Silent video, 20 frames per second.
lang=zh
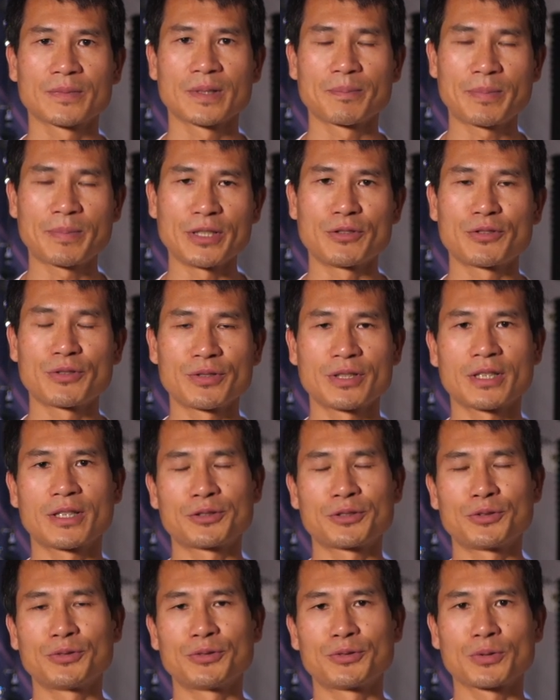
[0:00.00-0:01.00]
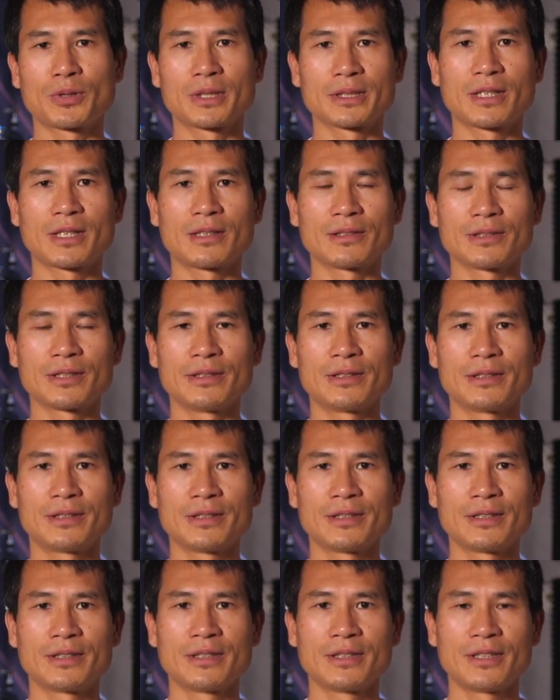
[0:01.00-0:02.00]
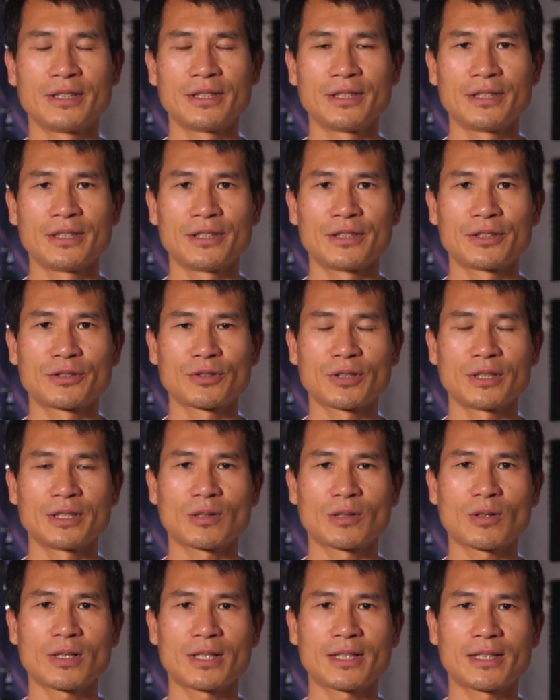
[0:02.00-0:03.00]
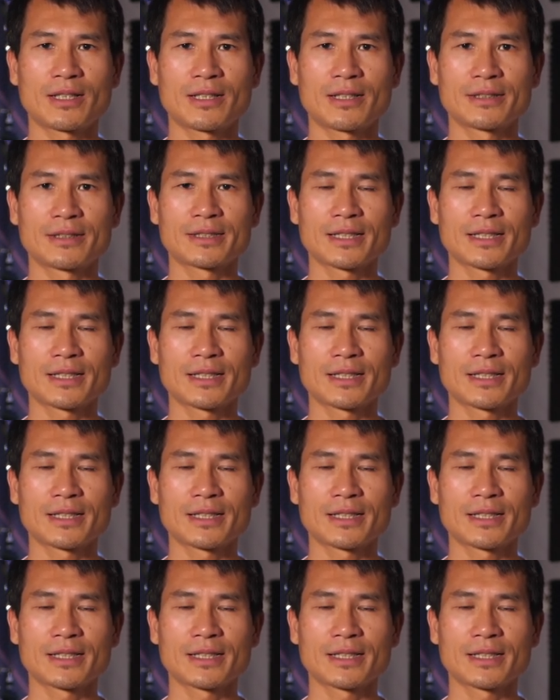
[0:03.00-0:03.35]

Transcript: 必须要去做到的。所以的话，